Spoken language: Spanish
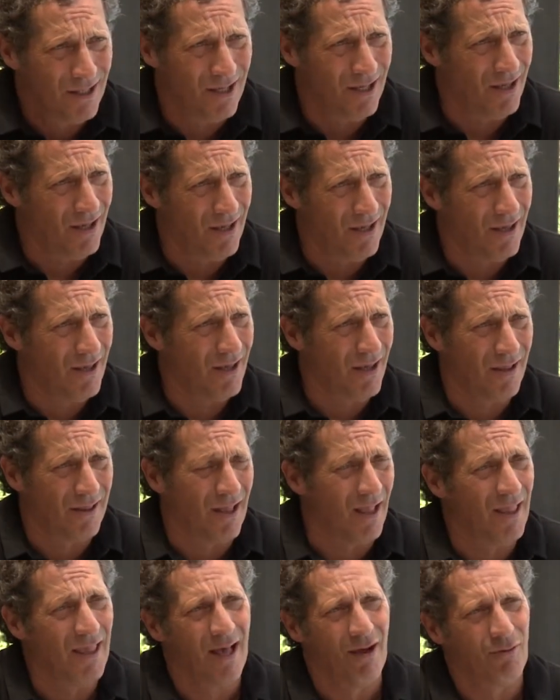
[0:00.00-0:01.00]
Y
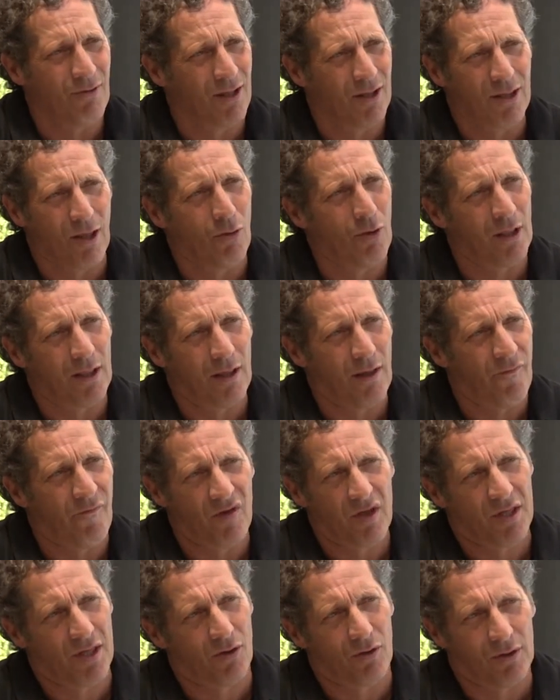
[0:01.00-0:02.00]
tenía un estado eh,
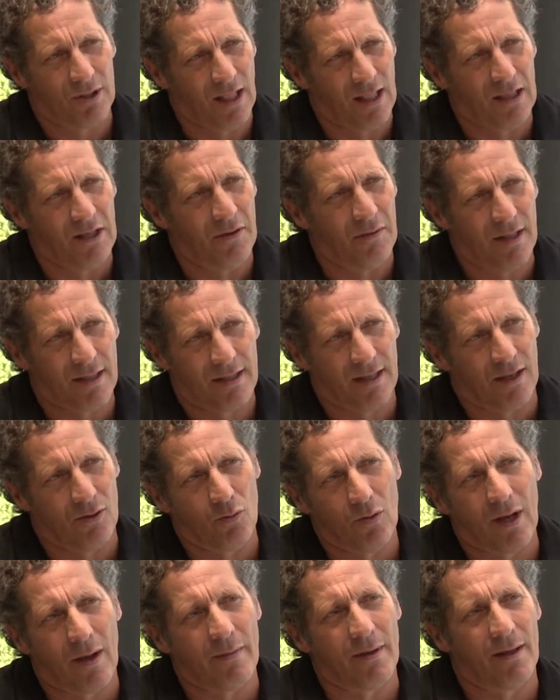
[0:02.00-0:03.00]
físico terrible, así que
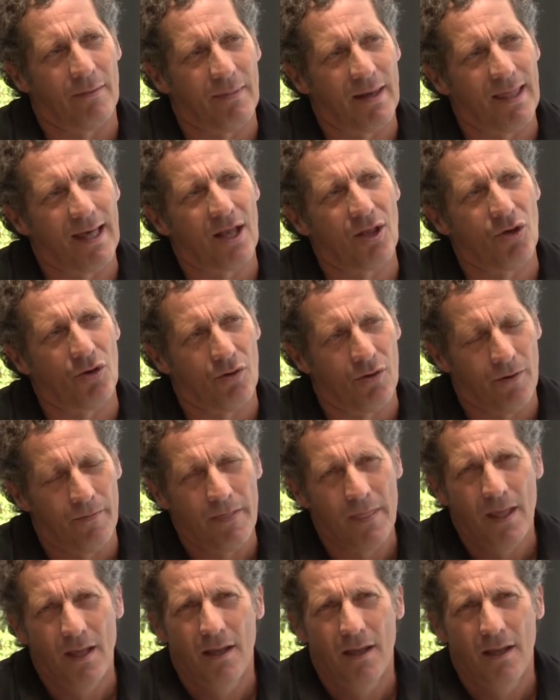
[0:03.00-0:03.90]
nunca me dañó.